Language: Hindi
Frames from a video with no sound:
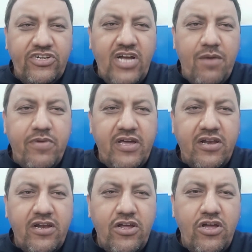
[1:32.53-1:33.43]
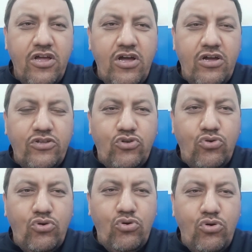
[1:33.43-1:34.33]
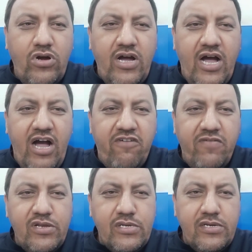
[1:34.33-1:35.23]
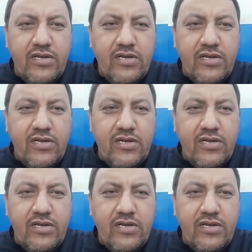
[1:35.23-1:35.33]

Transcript: या फिर जो हवस